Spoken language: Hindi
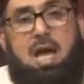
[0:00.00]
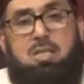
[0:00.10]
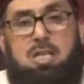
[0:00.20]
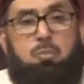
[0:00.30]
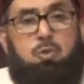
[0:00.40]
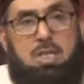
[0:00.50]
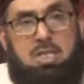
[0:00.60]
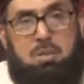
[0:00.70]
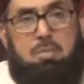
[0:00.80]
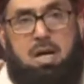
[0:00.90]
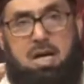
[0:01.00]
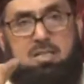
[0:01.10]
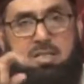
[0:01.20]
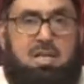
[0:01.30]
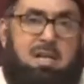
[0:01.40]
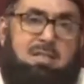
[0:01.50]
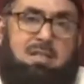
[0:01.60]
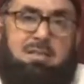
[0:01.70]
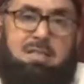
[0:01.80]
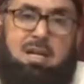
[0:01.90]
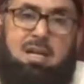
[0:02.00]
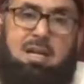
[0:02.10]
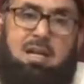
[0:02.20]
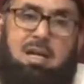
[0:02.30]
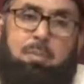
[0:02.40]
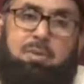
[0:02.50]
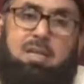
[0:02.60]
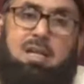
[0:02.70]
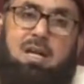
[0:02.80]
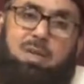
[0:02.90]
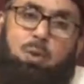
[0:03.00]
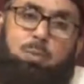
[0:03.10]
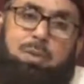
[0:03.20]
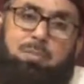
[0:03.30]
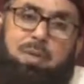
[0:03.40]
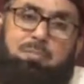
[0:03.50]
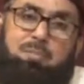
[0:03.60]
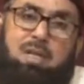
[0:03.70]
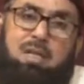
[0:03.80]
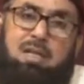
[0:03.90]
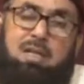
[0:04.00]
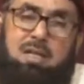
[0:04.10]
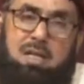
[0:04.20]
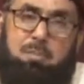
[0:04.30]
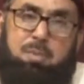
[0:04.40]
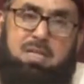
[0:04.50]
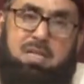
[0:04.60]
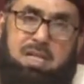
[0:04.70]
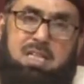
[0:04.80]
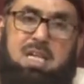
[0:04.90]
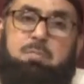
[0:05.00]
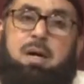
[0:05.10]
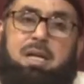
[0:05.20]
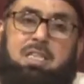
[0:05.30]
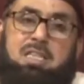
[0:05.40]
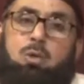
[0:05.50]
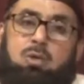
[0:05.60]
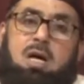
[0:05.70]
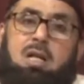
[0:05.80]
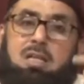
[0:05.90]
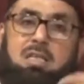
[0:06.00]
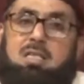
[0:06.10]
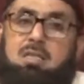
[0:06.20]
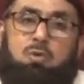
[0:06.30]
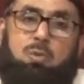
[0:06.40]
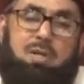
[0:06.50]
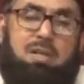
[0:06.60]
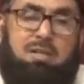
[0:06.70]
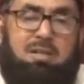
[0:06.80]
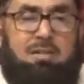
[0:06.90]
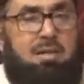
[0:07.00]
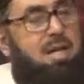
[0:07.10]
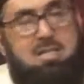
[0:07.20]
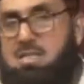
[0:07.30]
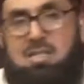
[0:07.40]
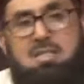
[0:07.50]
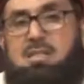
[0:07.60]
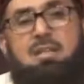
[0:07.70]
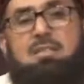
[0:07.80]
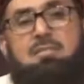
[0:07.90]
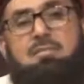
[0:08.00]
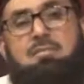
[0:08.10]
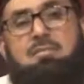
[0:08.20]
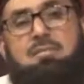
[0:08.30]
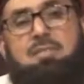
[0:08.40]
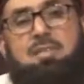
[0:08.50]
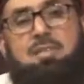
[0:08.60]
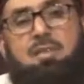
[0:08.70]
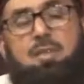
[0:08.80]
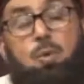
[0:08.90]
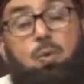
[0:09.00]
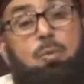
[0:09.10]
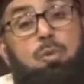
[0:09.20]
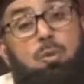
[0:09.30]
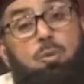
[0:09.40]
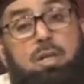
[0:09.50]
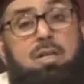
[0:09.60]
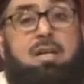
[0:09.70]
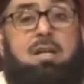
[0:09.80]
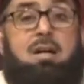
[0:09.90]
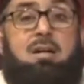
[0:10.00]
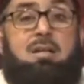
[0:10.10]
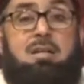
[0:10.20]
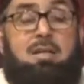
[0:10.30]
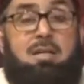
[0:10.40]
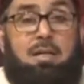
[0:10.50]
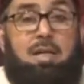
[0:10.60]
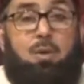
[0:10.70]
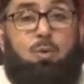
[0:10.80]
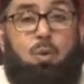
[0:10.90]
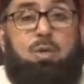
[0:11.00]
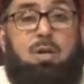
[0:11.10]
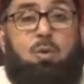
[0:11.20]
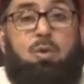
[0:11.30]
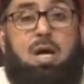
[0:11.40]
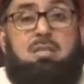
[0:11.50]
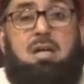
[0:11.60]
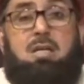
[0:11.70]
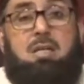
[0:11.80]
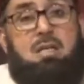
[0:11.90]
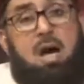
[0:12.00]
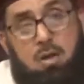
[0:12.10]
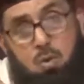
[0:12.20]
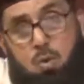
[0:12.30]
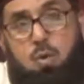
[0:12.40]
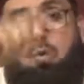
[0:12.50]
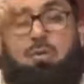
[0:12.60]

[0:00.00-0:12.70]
ऐसे मसले के बग़ैर ज़िंदा रह सकती है अपनी अखलाक हरमत में अपने यकीन की पाकिजगी और तहारत के तस्वर में ऐसी नहीं है तो अब ज़रूरी ठहरा कि कोई ना कोई ऐसा किरदार हो